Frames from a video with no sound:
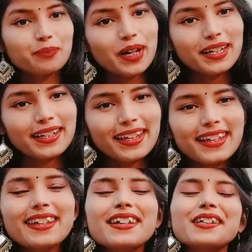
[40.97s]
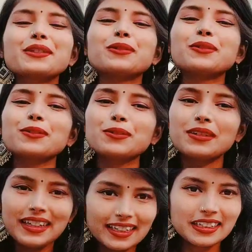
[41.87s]
বার্থডে তো
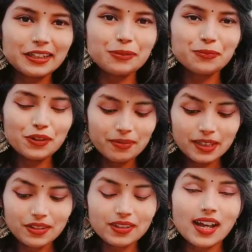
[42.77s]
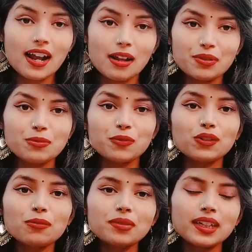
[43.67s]
দেখতে থাকো পুরো ভিডিওটা আর আমি
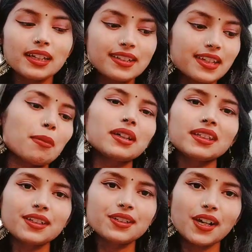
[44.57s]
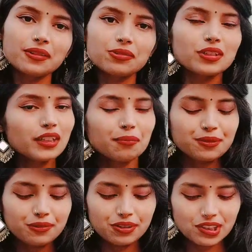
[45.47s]
প্রথম থেকে জামা থেকে স্টার্ট করি তারপর
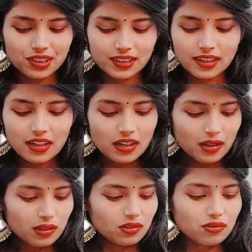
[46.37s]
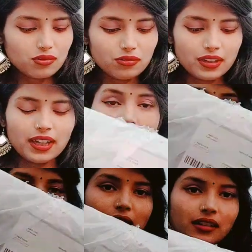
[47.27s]
অন্য জিনিসে তো এই
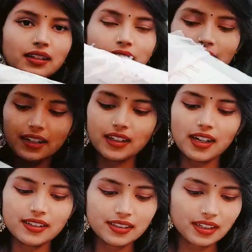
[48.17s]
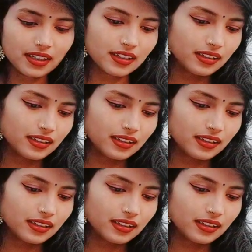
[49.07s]
যে এটা আছে